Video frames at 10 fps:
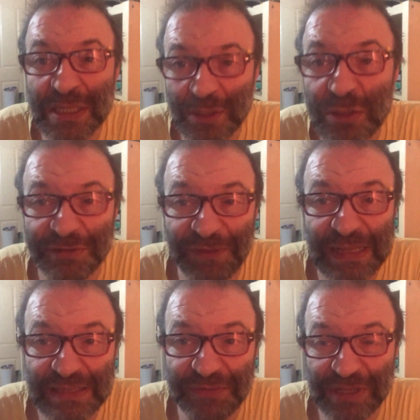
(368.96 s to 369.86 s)
ilk önce
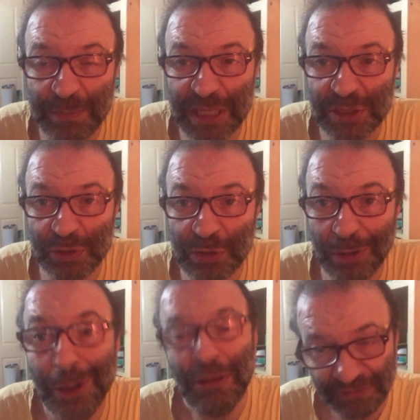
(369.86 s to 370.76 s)
felsefede
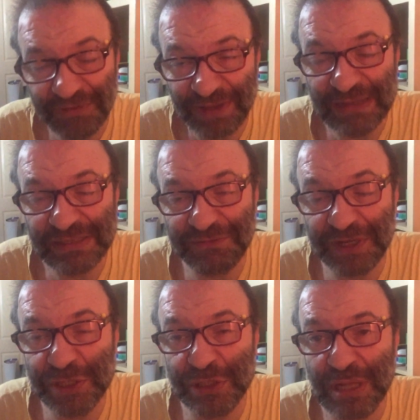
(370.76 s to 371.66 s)
başlıyor. Ve
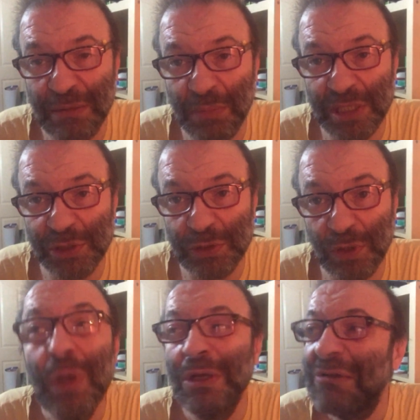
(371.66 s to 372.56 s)
felsefe içinden başlıyor.